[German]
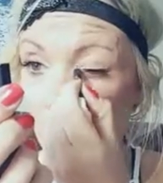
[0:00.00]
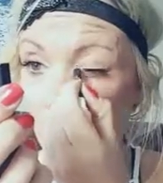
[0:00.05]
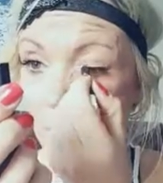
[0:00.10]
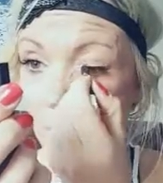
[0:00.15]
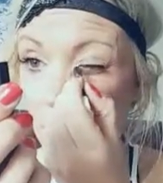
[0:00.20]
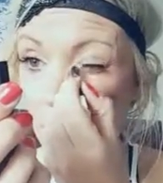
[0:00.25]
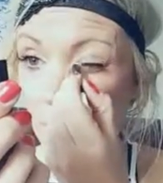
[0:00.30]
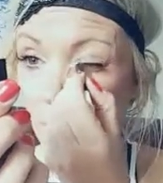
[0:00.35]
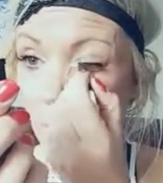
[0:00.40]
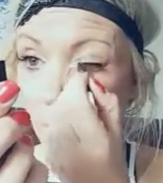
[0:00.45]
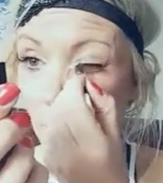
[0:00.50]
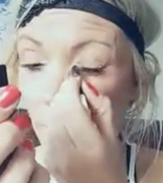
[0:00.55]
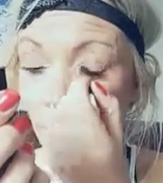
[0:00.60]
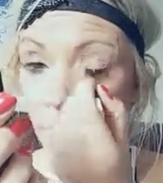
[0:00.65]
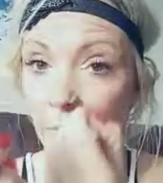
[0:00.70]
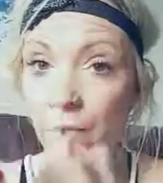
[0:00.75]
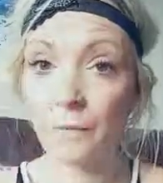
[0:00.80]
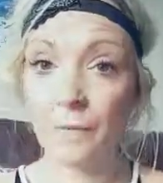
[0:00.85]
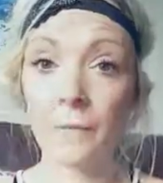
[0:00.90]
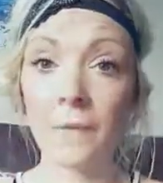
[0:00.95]
ähm,
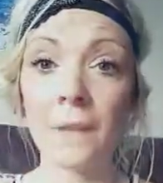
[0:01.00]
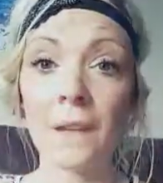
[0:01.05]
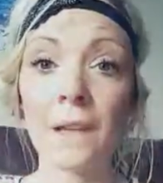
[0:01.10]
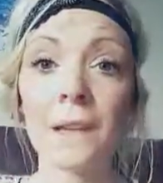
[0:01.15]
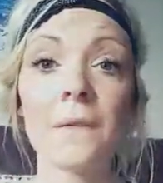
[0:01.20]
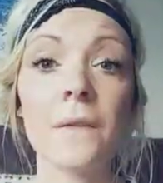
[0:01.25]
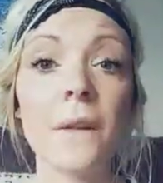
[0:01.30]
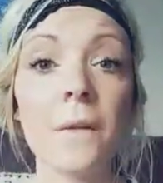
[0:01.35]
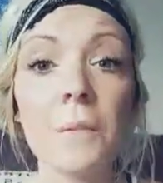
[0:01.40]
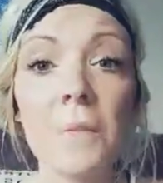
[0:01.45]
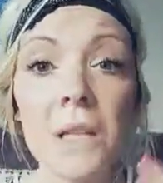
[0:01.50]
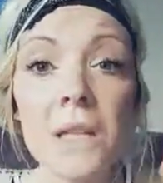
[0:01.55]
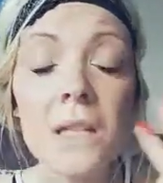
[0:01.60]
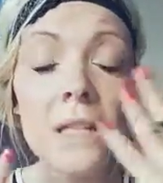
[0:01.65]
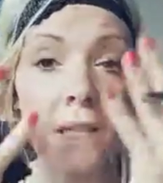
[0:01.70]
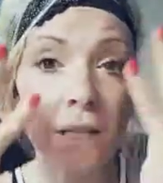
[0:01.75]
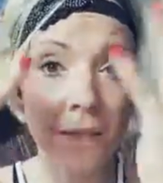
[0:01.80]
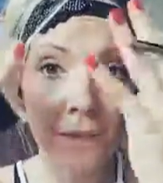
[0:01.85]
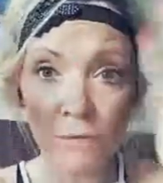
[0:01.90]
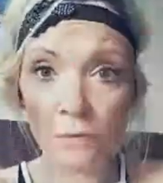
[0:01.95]
deswegen bin
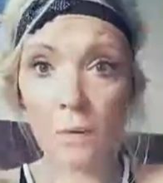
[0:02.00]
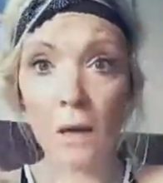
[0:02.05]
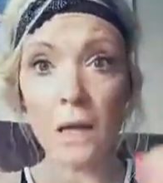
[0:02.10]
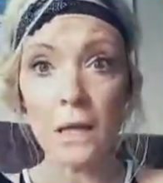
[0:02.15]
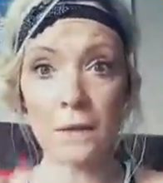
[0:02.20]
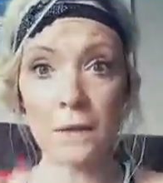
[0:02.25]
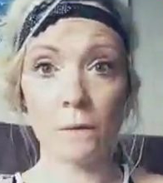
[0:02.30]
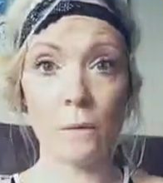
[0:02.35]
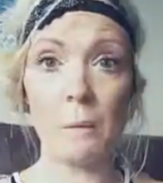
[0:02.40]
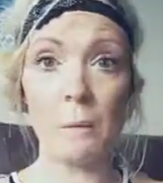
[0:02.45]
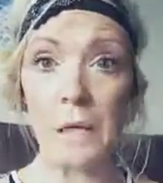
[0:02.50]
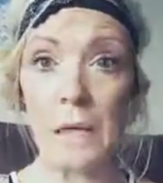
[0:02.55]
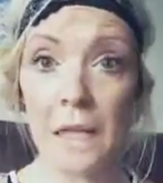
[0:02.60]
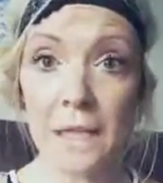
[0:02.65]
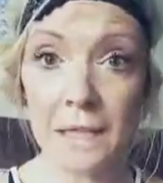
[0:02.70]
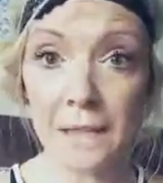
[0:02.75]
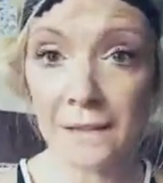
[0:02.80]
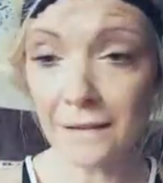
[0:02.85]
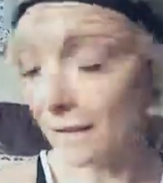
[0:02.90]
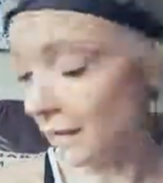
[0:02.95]
ich jetzt überall so am
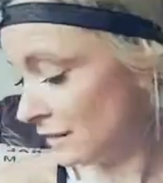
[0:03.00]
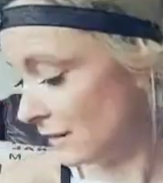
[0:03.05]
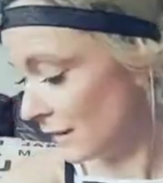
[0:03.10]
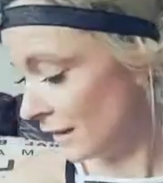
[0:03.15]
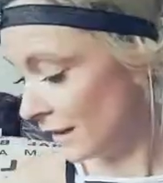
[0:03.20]
Glänzen.